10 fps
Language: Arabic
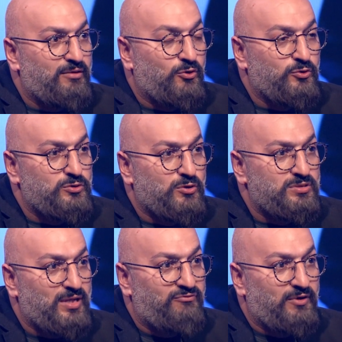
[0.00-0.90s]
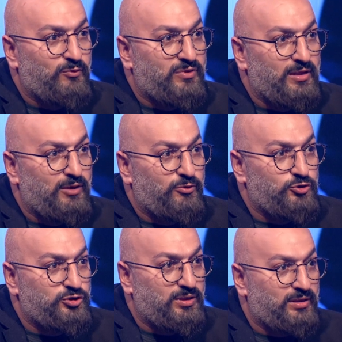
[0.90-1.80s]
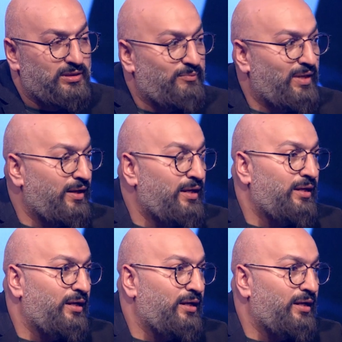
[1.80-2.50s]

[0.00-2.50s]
اغسطس 2022 عندما